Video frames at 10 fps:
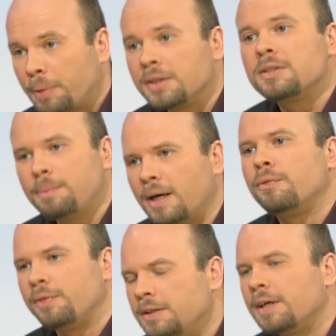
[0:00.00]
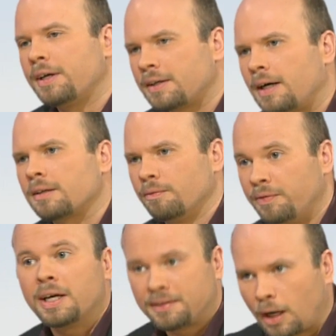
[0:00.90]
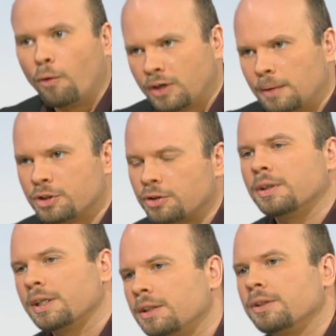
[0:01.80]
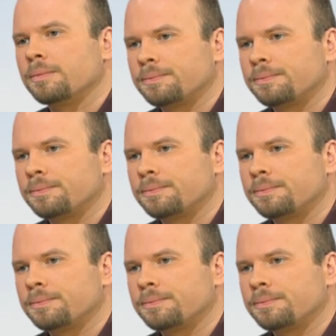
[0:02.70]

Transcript: Im das Prinzip dann? ein Filtern der Daten, während der Aufnahme schon, richtig.